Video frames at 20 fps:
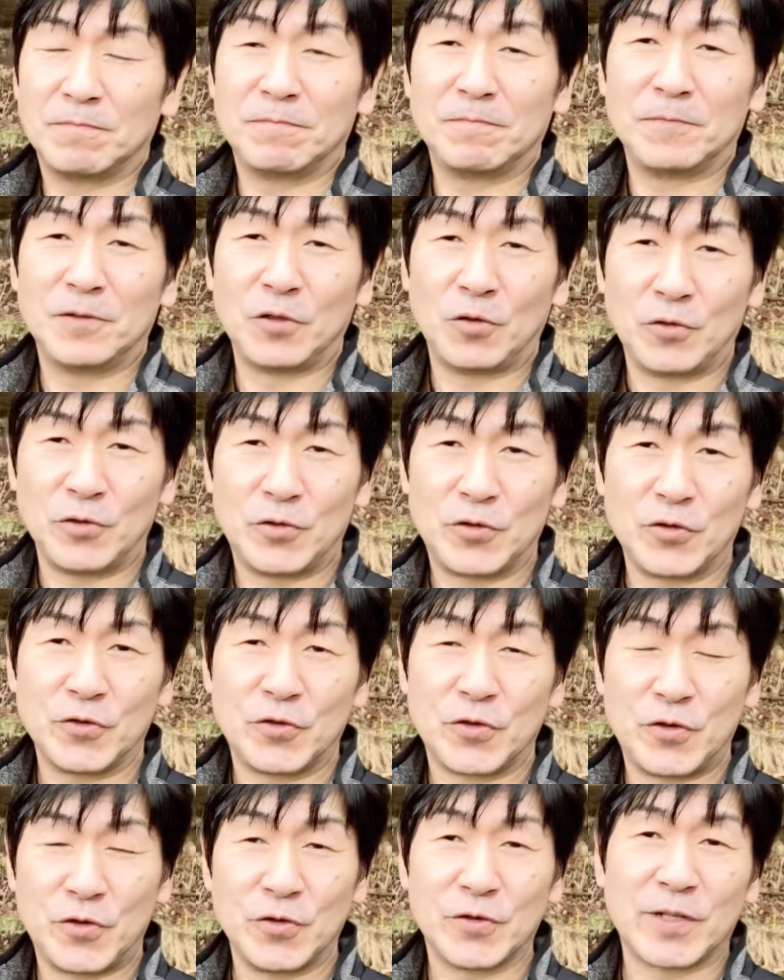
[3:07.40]
よんじゅう
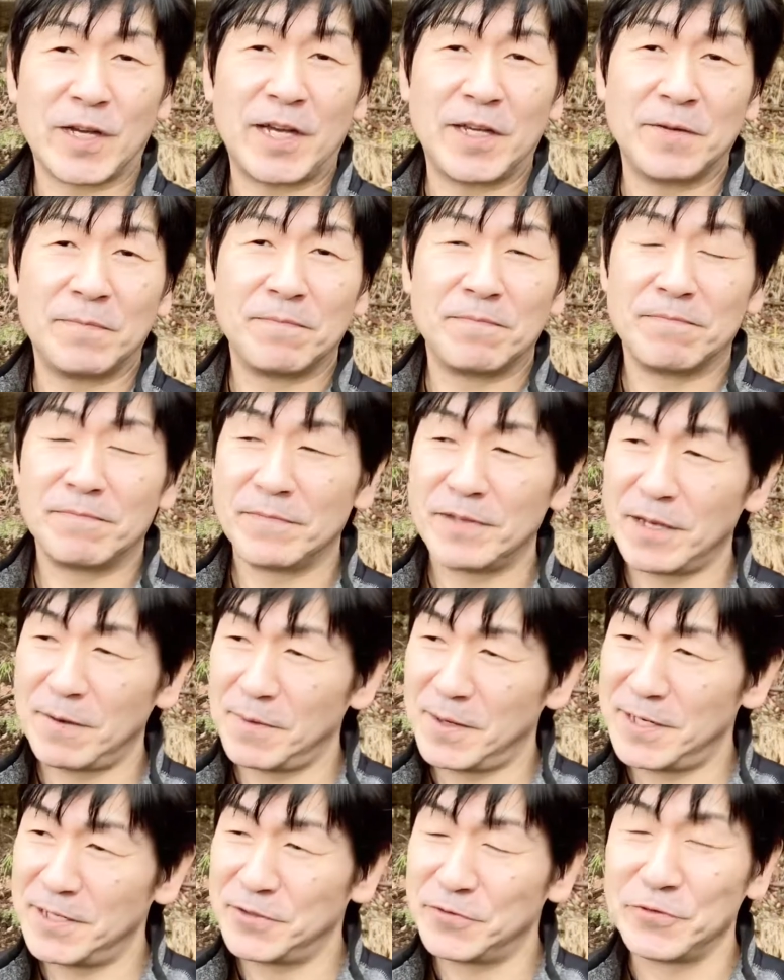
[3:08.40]
きゅうさい、
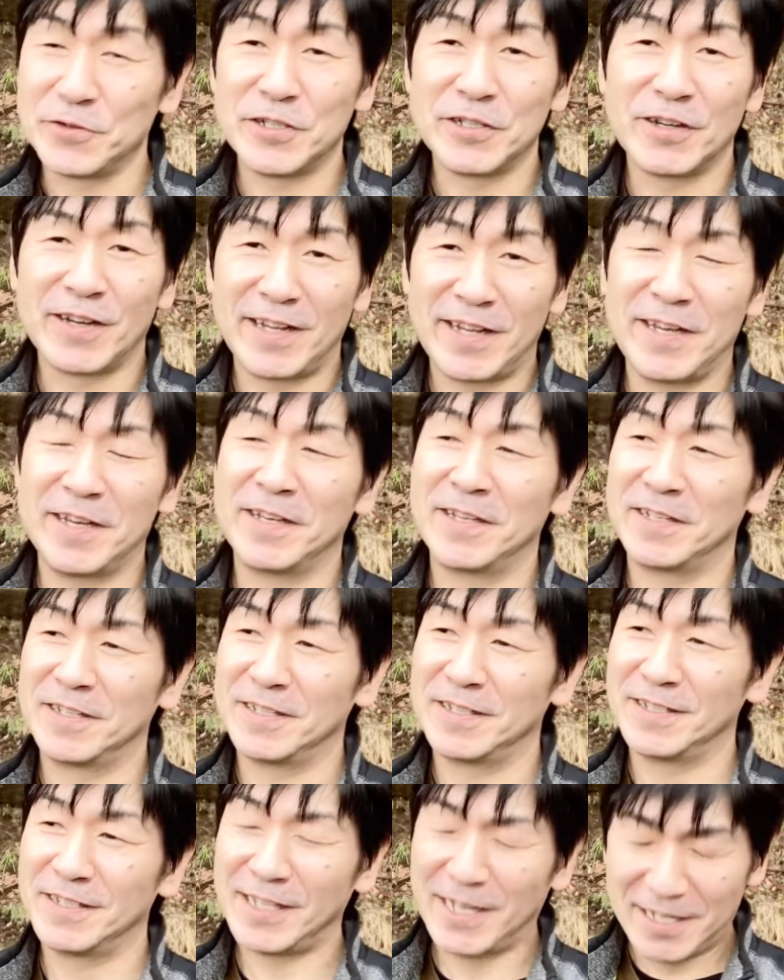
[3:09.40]
山根淳二はね、
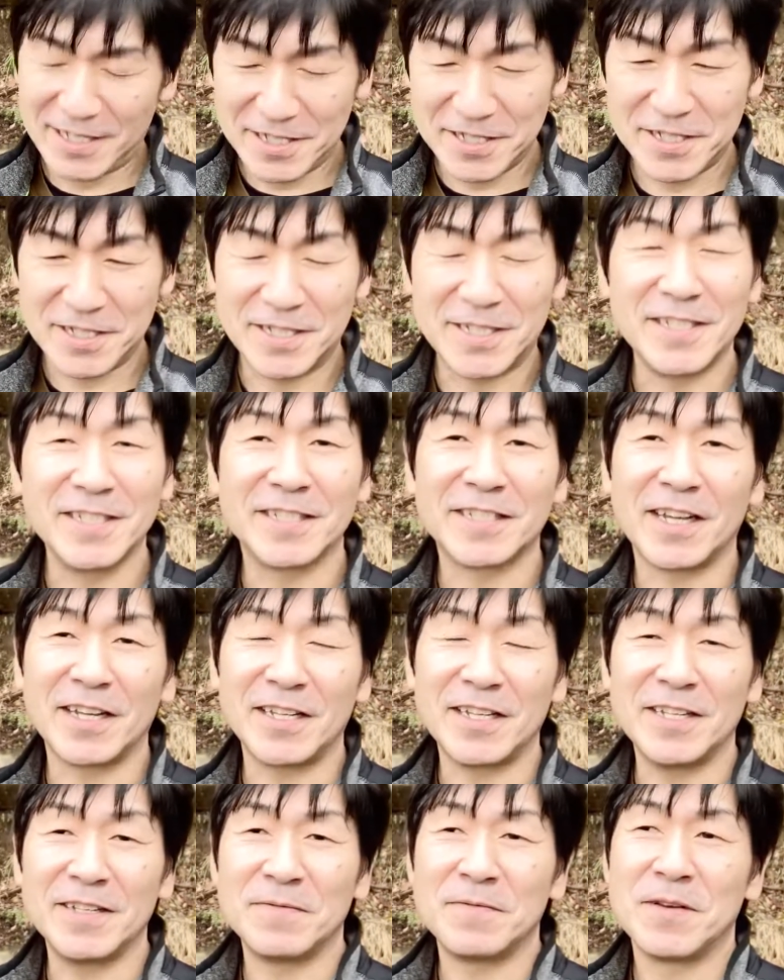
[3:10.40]
第二次審査
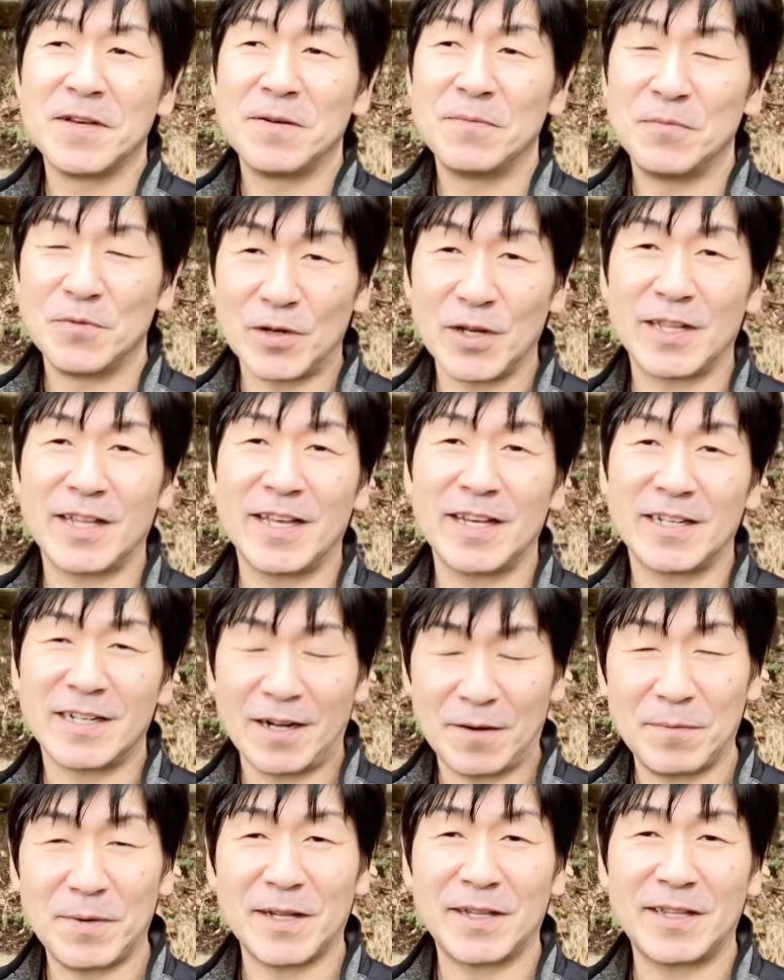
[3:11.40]
に向けて
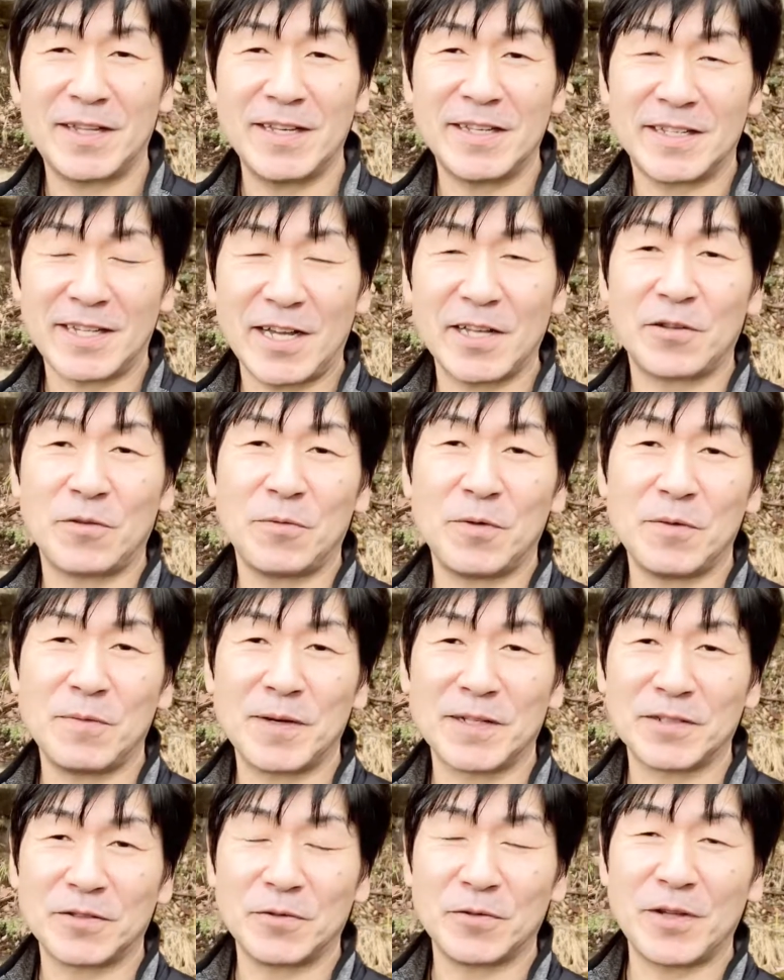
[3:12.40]
頑張っていきたいと思いま
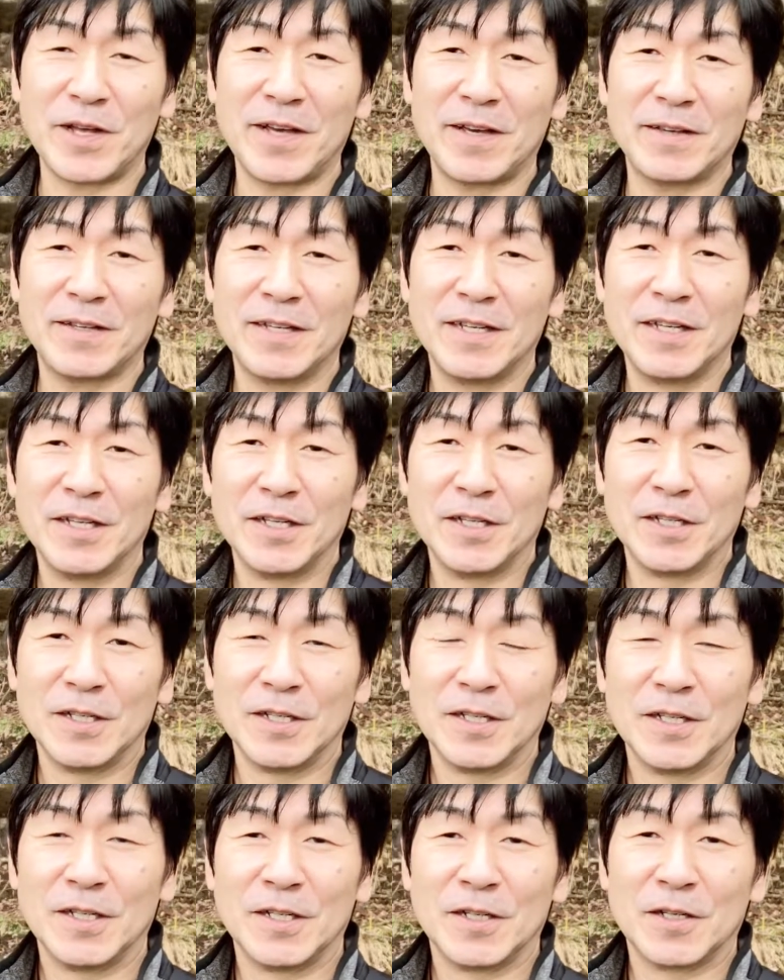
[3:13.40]
すので、
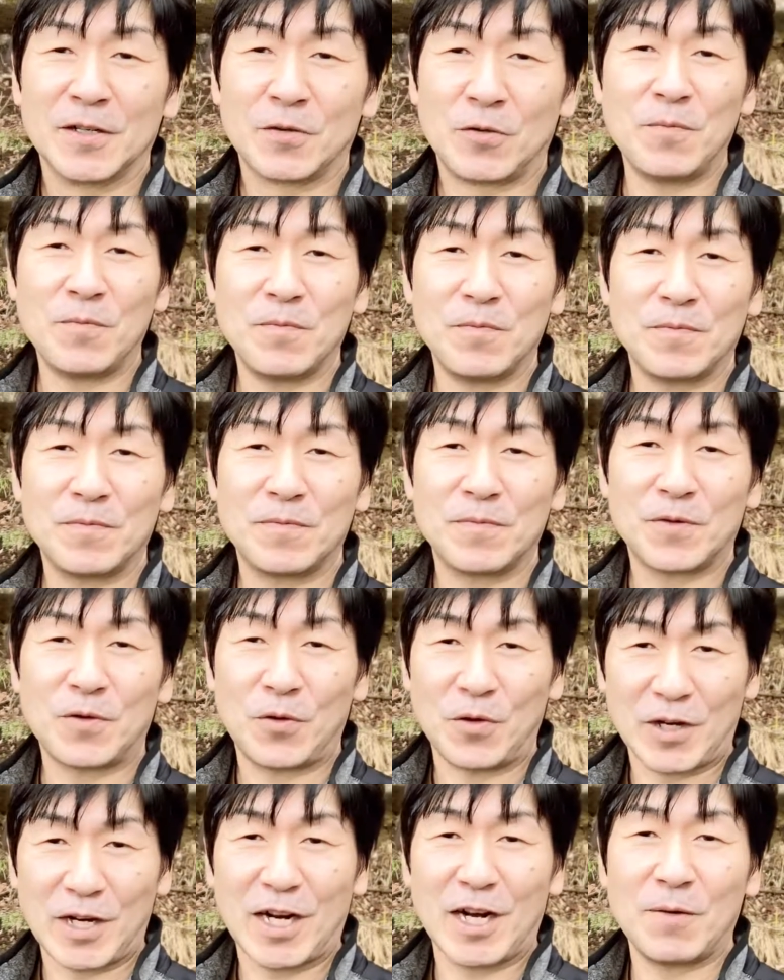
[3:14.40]
こ
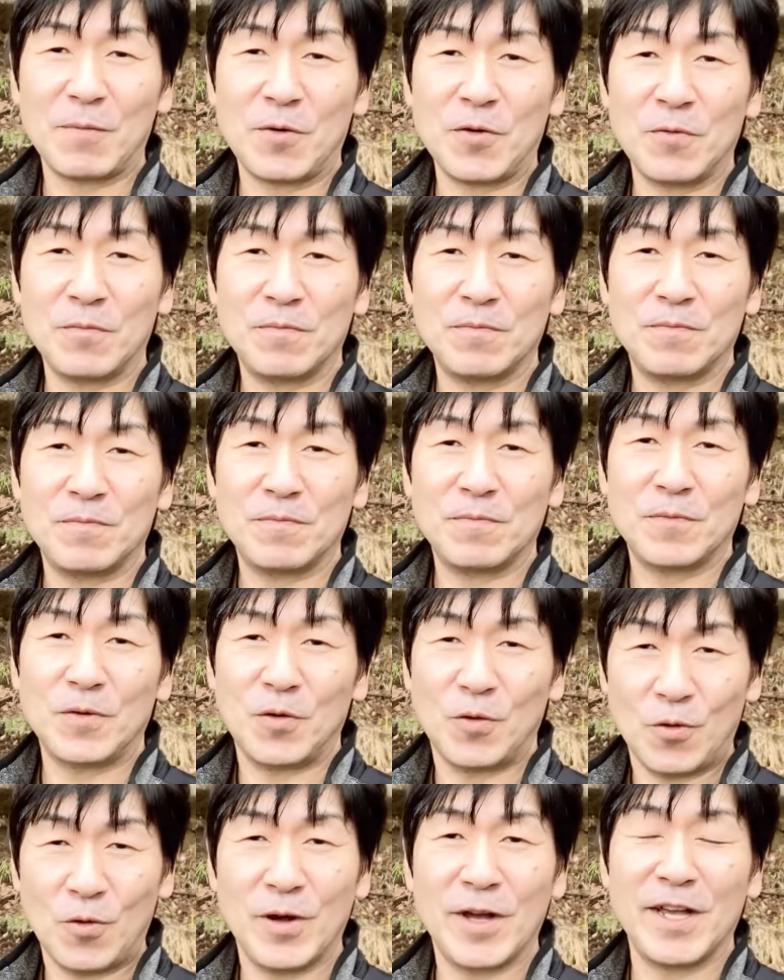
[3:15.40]
れからも
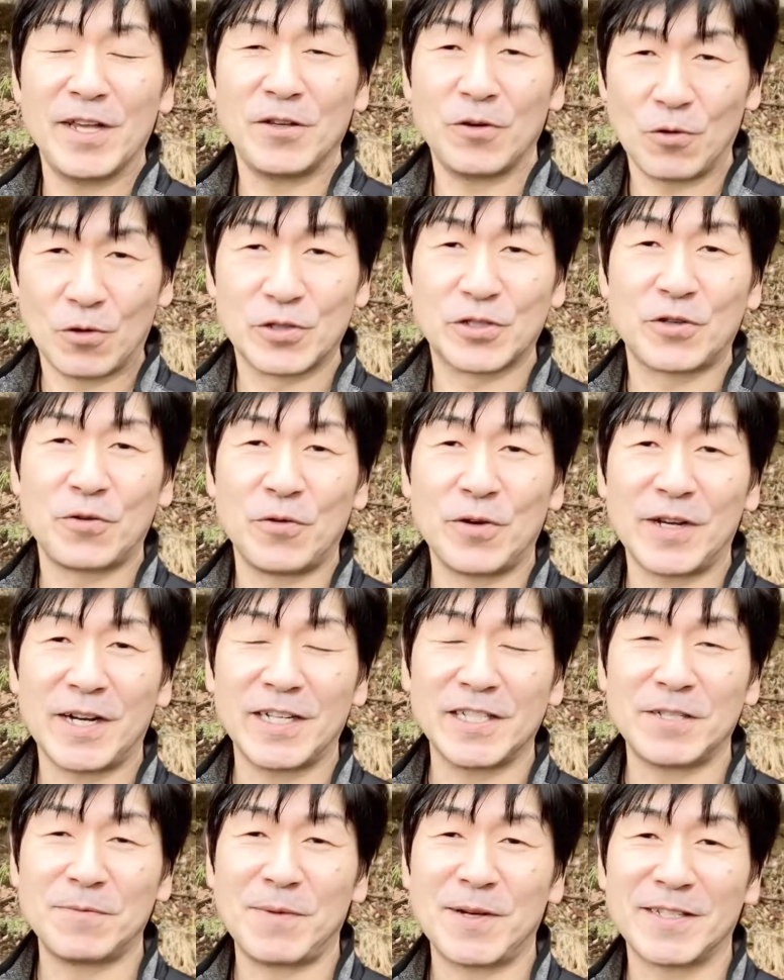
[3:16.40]
応援よろしくお願い
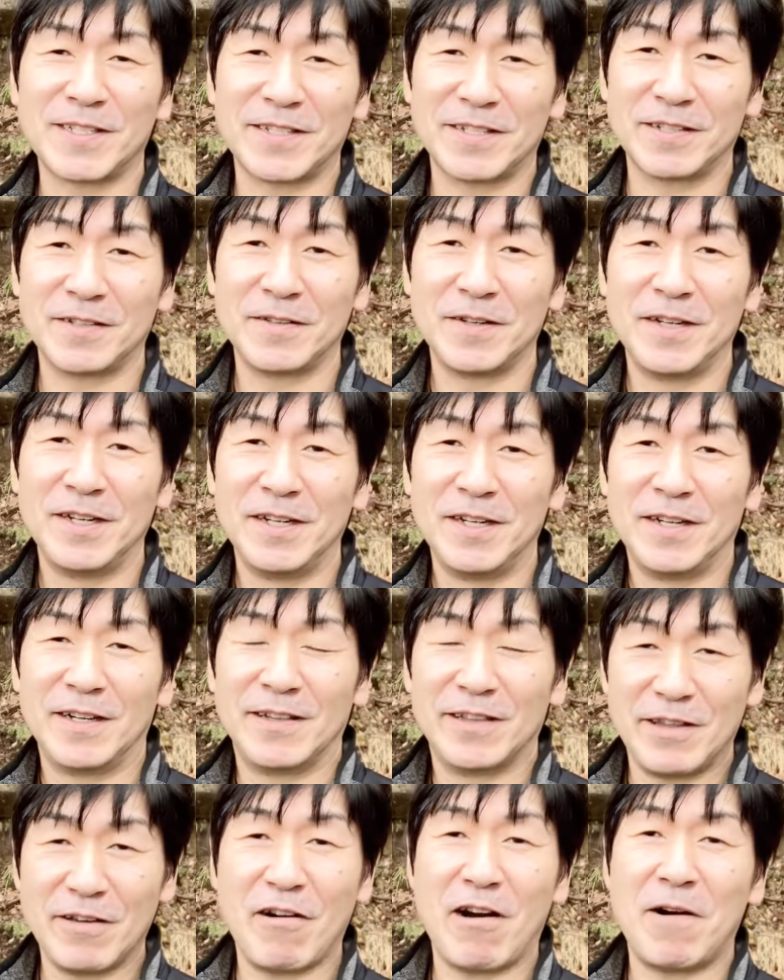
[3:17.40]
します。
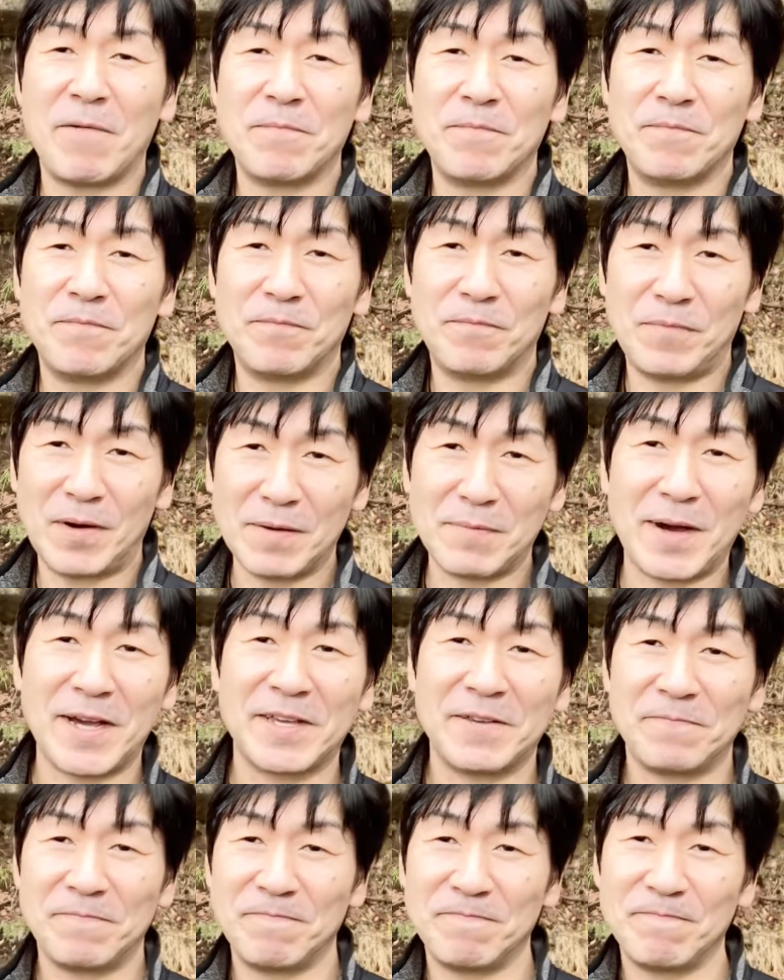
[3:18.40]
では、バイバイ。